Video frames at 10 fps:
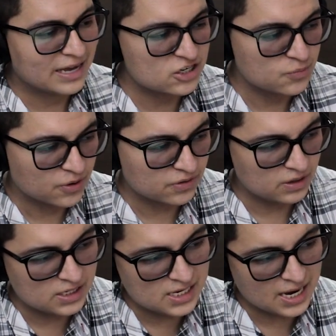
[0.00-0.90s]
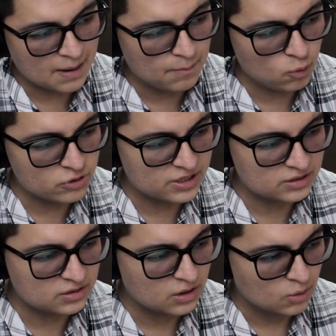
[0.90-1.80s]
dashboard y en
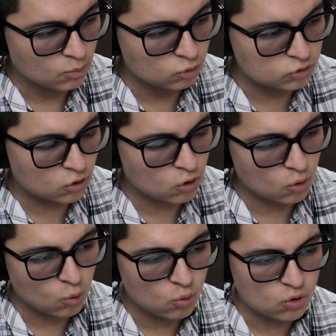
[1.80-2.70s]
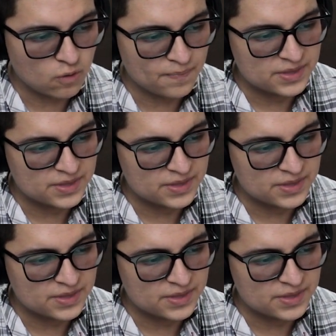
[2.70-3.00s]
plugins busco uno